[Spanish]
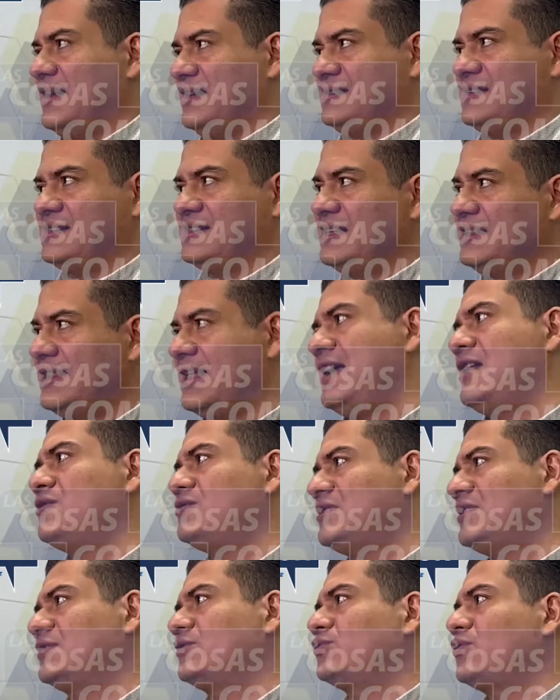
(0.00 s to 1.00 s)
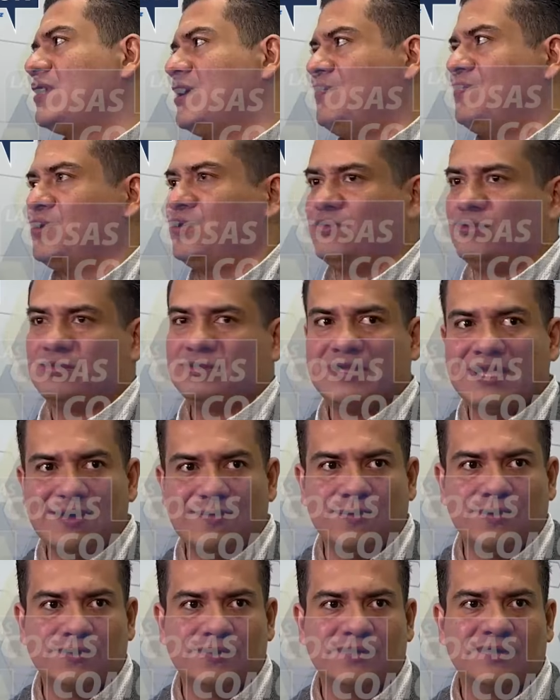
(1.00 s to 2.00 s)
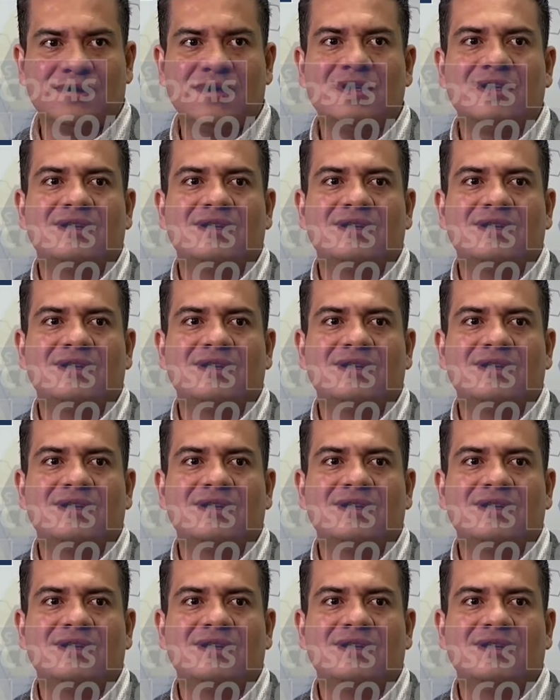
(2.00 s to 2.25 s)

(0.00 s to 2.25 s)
necesita de los sectores productivos,